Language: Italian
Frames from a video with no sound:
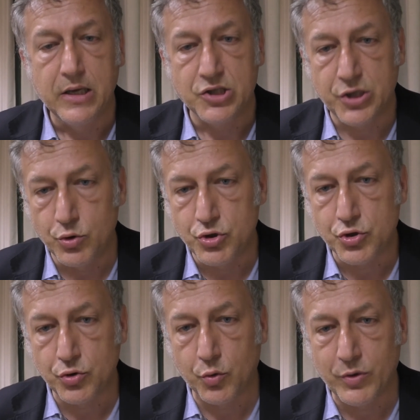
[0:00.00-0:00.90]
Se non ci
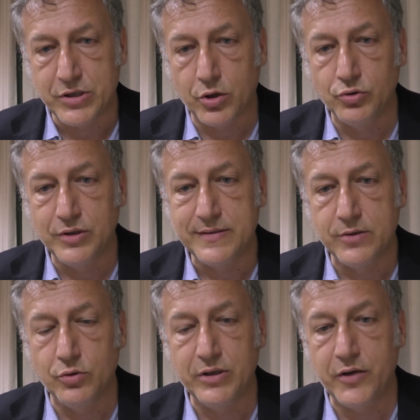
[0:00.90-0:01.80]
sono queste
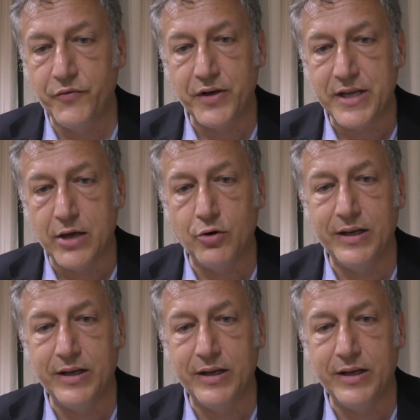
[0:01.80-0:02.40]
condizioni il Fregnano